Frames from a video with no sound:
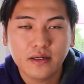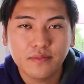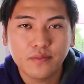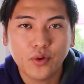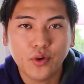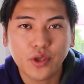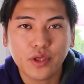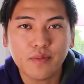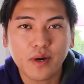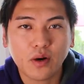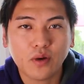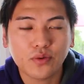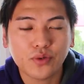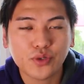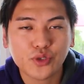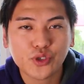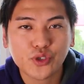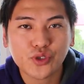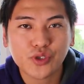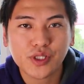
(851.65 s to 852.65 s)
もう今こ
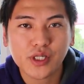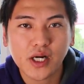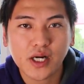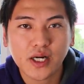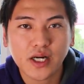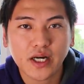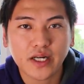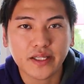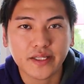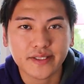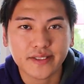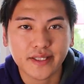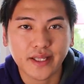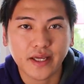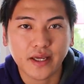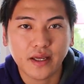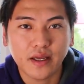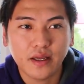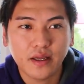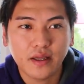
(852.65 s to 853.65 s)
の瞬間からです
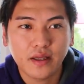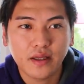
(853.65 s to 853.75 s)
ね、